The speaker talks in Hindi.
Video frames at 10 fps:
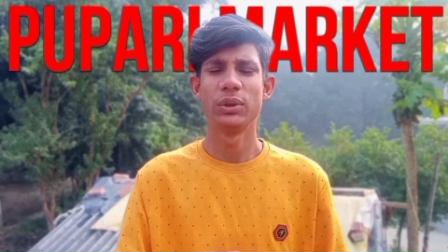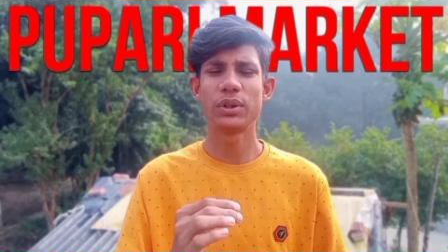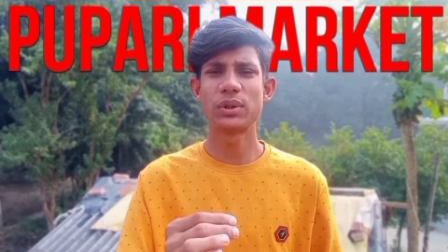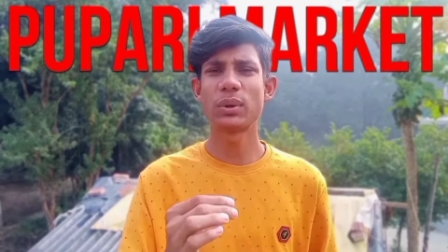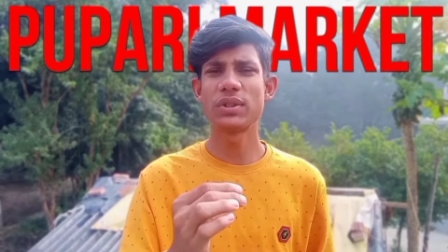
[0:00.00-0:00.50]

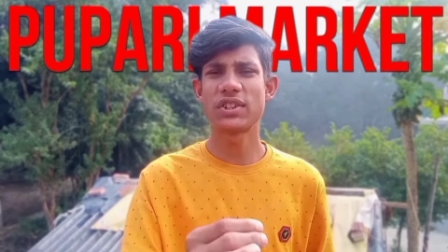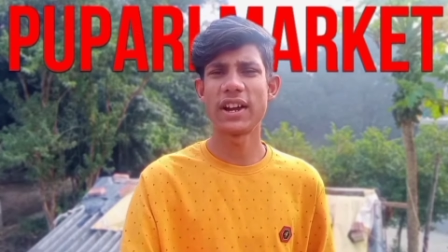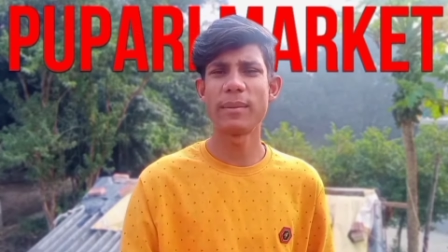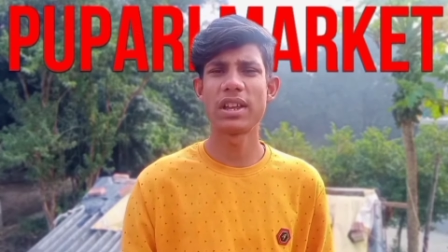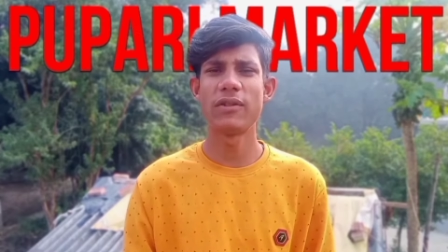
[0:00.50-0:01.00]
दोस्तों कुछ
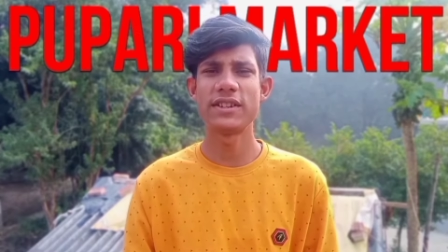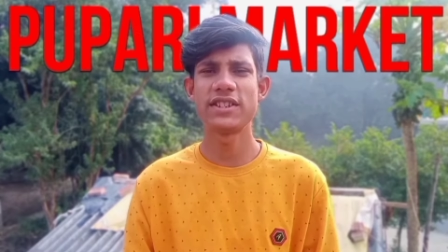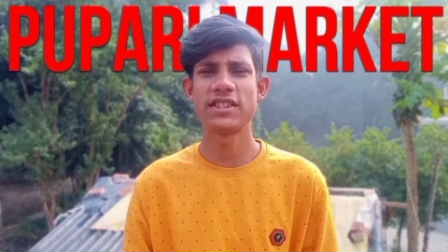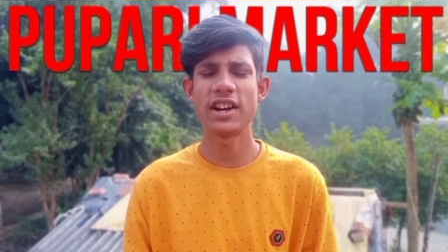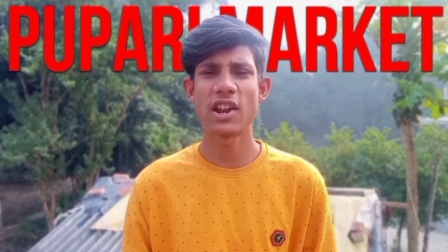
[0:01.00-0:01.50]
काम के
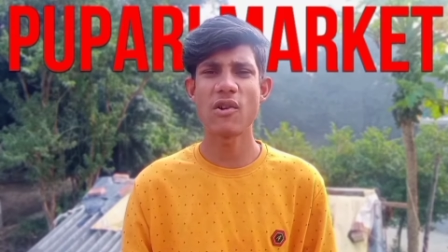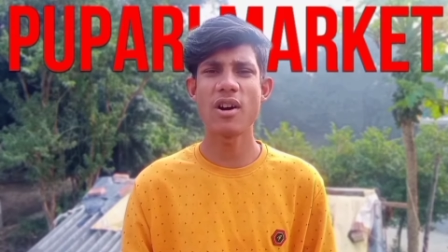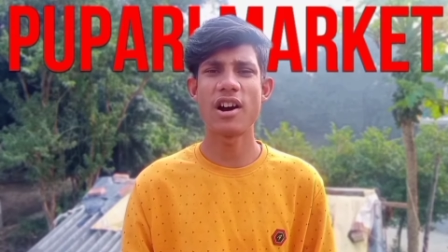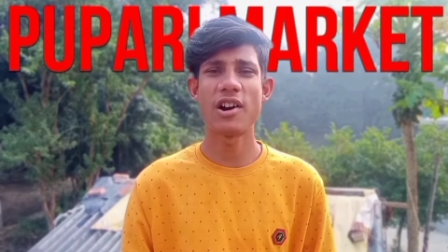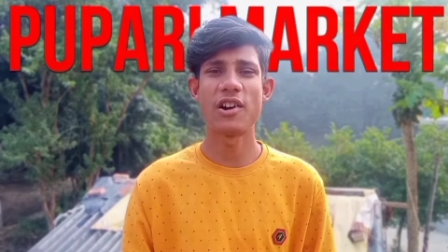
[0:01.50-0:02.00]
वजह से जा रहा
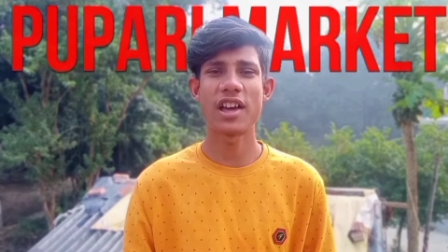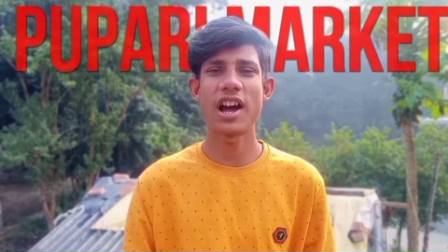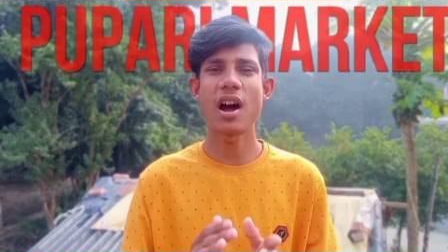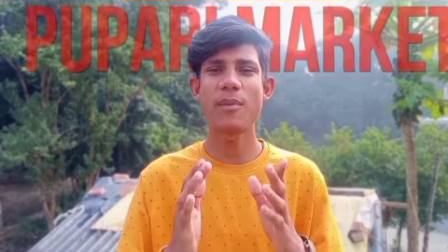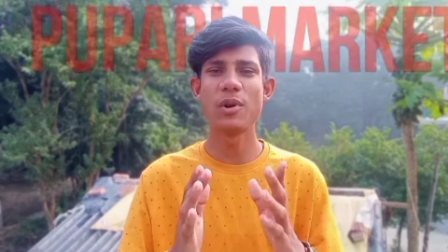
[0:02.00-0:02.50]
हूँ
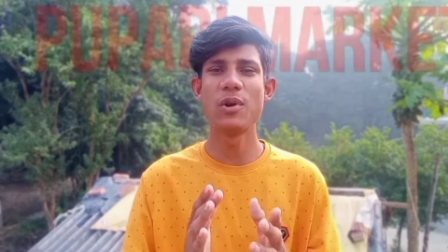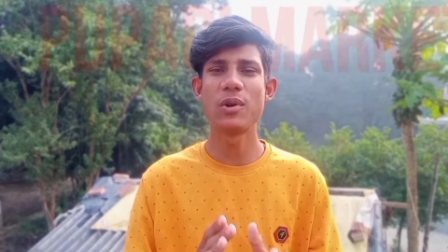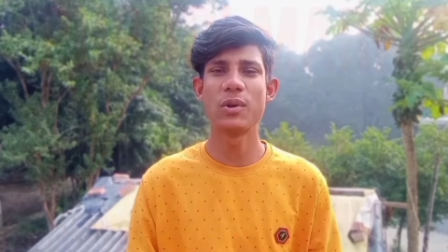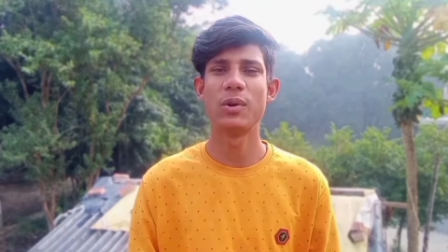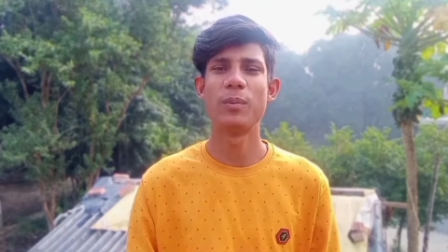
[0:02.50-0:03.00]
और आप
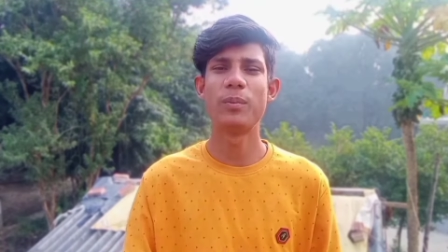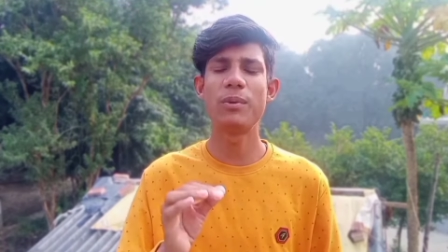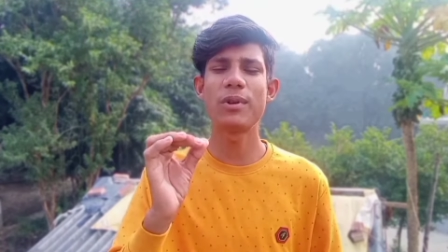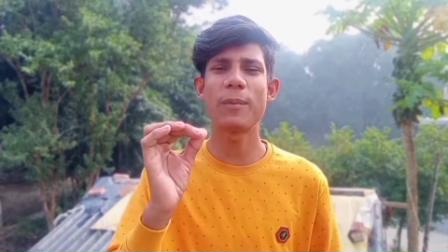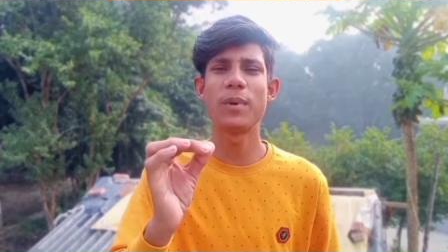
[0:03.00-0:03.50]
लोगों को
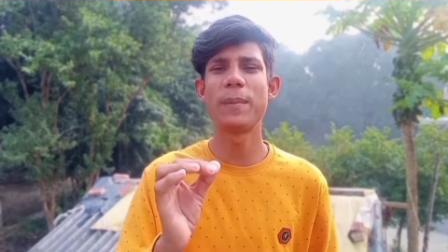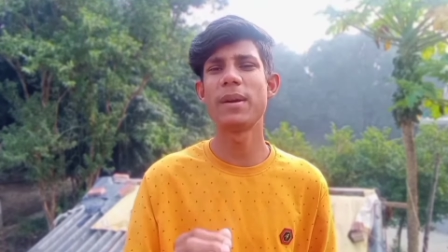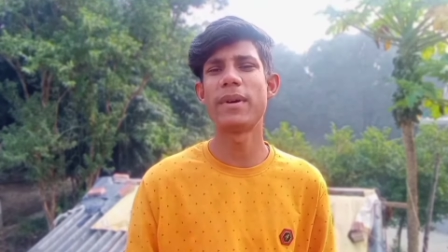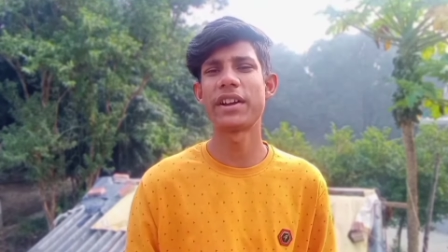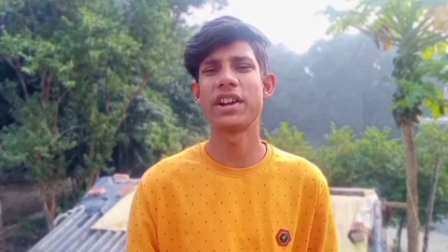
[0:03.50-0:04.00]
पूरा
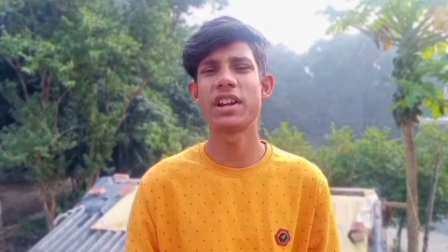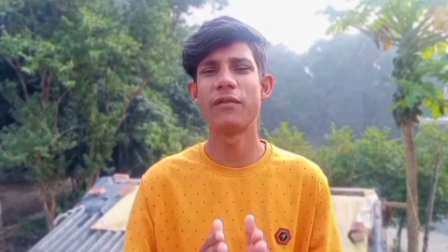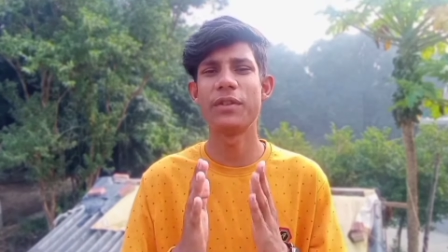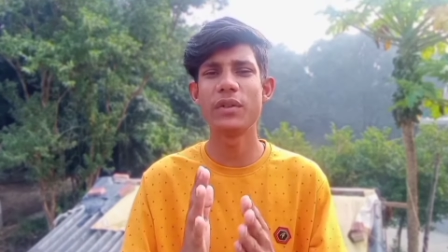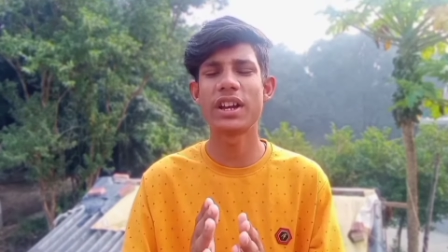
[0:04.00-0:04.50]
पोपड़ी मार्केट
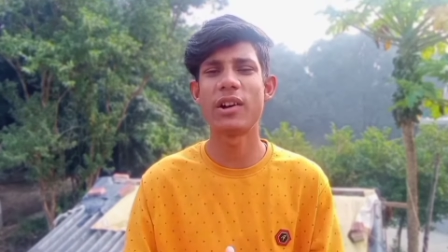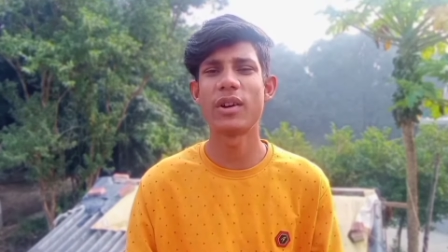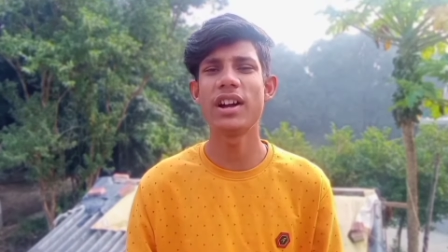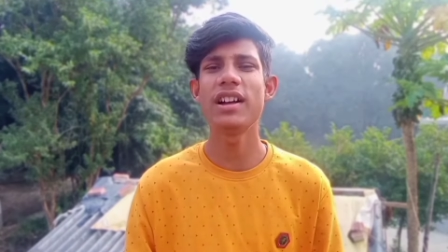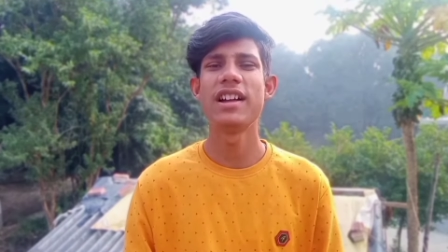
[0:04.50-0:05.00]
का व्यू
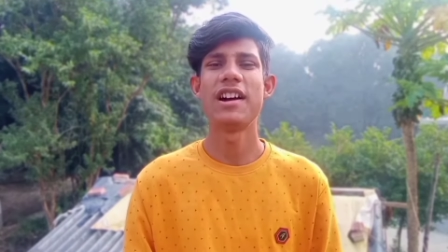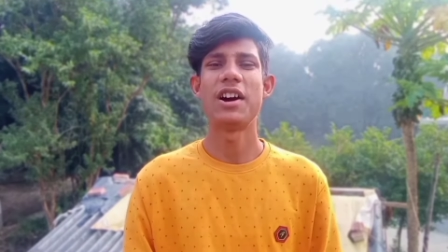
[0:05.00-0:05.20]
दिखाऊंगा